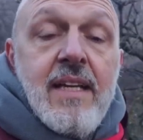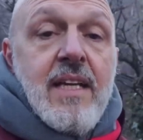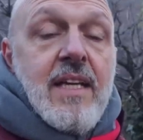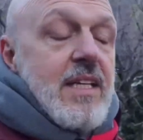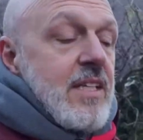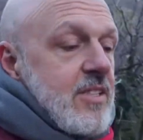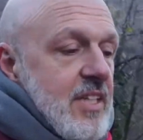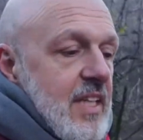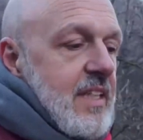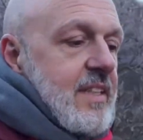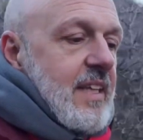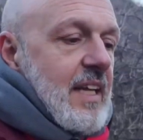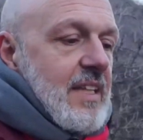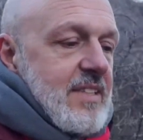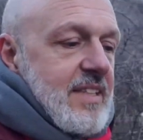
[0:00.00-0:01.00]
salite
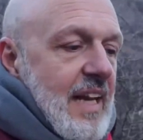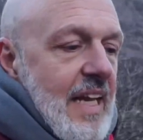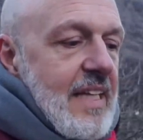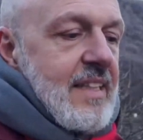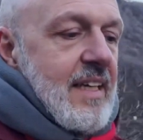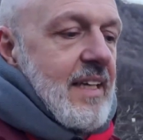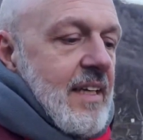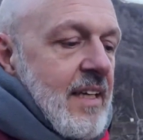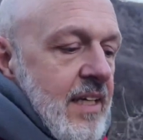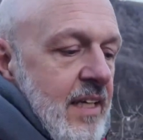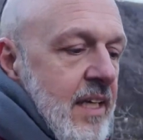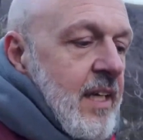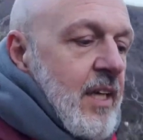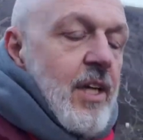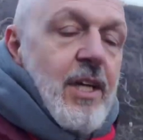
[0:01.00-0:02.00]
la strada,
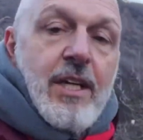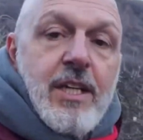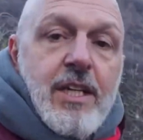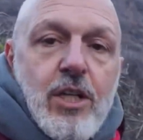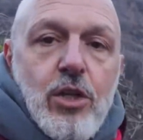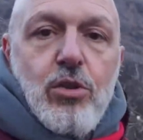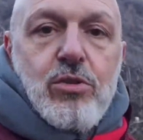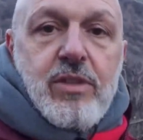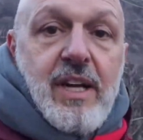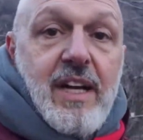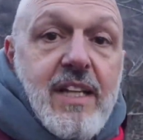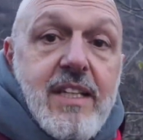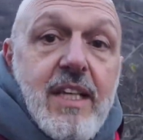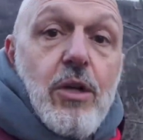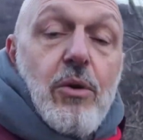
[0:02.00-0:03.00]

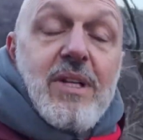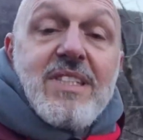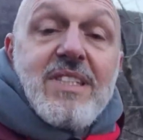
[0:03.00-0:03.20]
incontrerete questa